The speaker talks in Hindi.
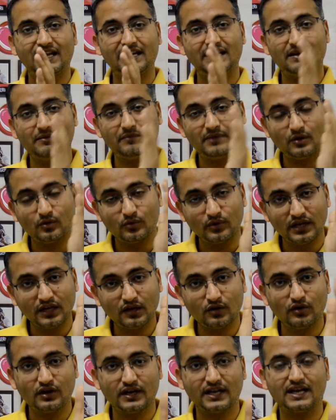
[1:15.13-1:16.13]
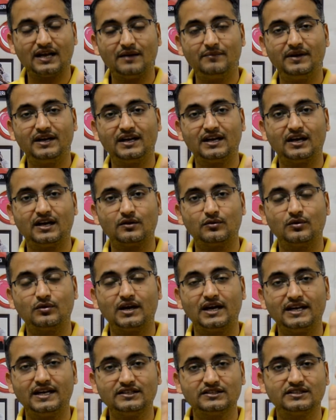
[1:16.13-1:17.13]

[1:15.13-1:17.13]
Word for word: लिए मैं उन्हीं को रिकमेंड करूंगा